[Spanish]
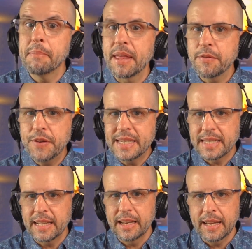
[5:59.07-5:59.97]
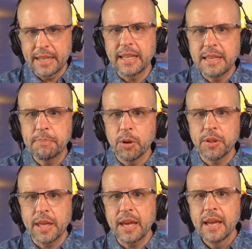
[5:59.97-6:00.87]
más difícil en este tipo
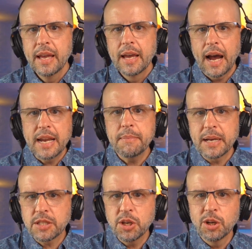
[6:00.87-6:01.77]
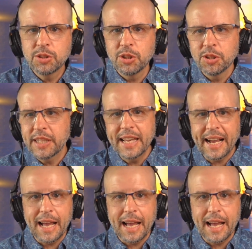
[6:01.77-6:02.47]
de animación donde la